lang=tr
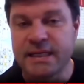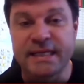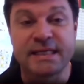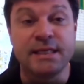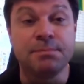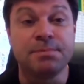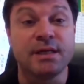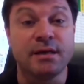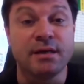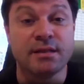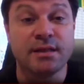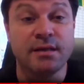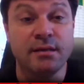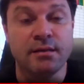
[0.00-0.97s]
Rakip
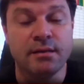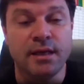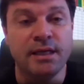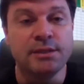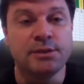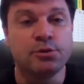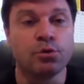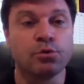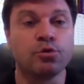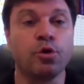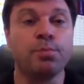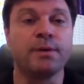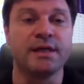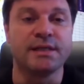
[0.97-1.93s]
sahada en çok
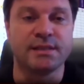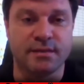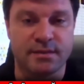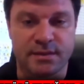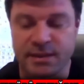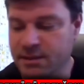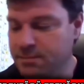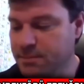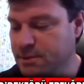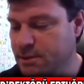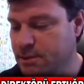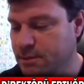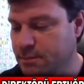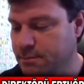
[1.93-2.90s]
top kazanan
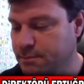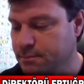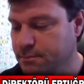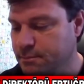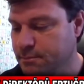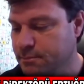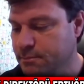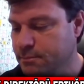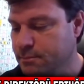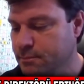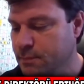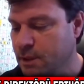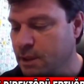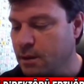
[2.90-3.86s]
takımız.
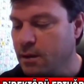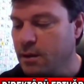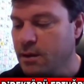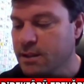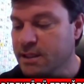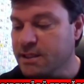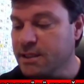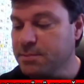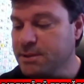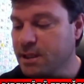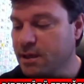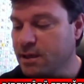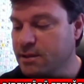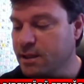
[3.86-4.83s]
Rakip
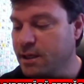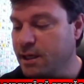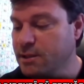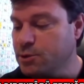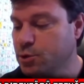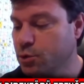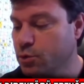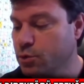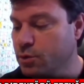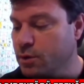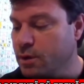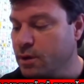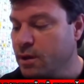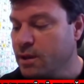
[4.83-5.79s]
sahada en
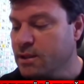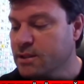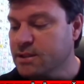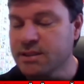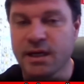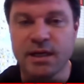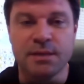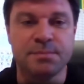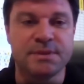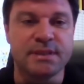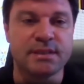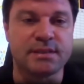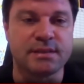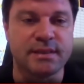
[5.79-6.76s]
çok
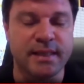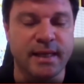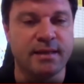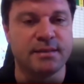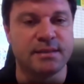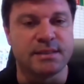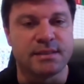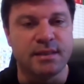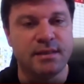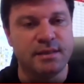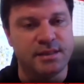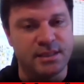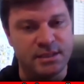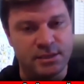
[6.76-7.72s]
sahipsiz yani işte
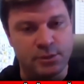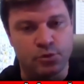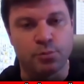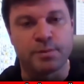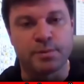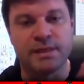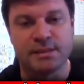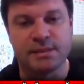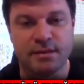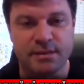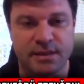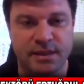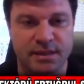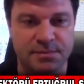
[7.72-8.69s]
ikinci top
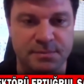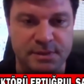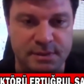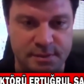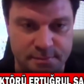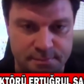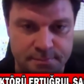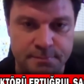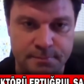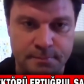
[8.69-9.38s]
kazanan takımız.